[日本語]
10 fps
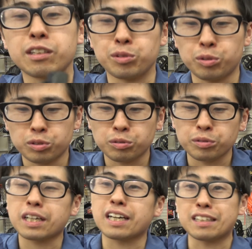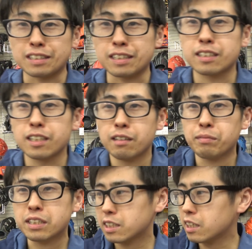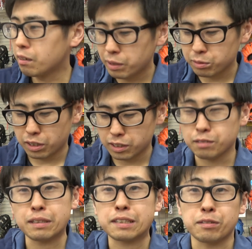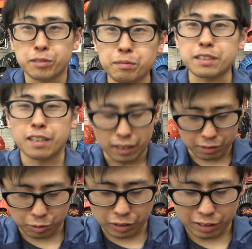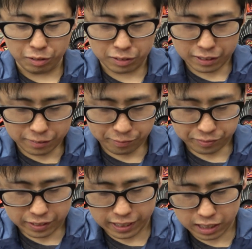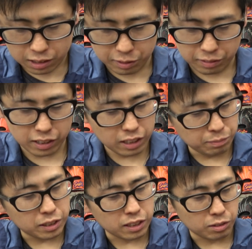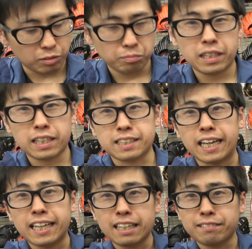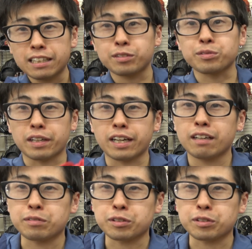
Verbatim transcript: 言うと、そんな感じです。めっちゃアバウトな説明ですけど、すいません。あの、これを、えー、いち名の方にプレゼント。まあ、なんか大学野球とかね。